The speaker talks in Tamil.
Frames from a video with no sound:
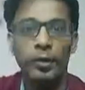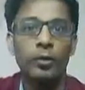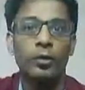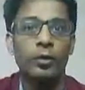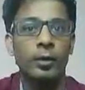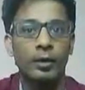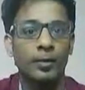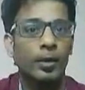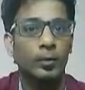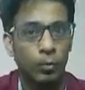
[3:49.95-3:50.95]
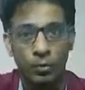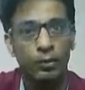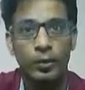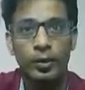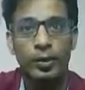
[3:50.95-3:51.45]
என்னோட காண்டாக்ட் நம்பர் எனக்கு
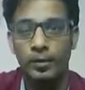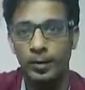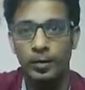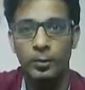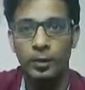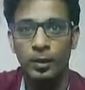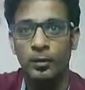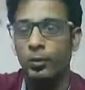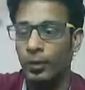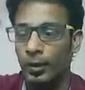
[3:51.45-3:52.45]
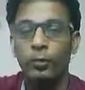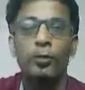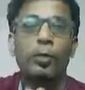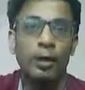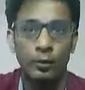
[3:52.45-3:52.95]
கொடுக்கறதுக்கு எனக்கு அங்கே மனசு வரல ஒரு கிளைண்ட்
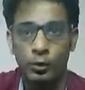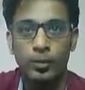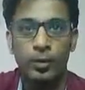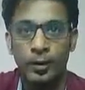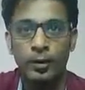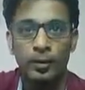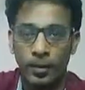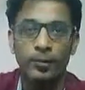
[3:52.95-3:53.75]
வந்து ஒரு நாலு வருஷமா எங்களை ஹேண்டில்